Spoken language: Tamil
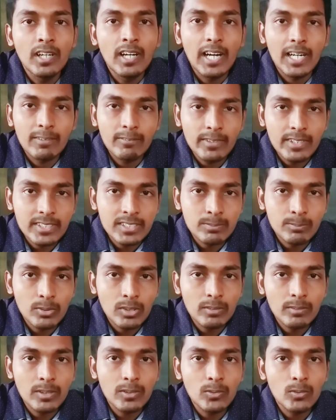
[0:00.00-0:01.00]
அட்வர்டைஸ்
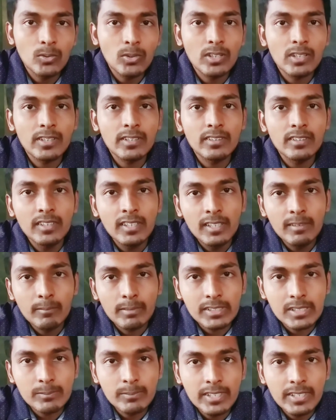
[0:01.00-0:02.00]
மூலமாகவும் இல்லைனா
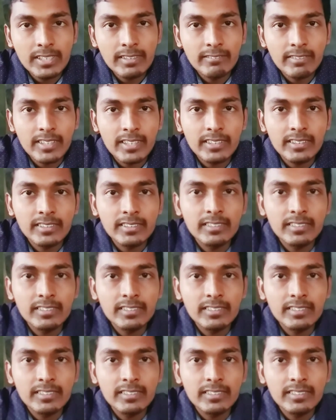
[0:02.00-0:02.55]
மற்றபடி வேறு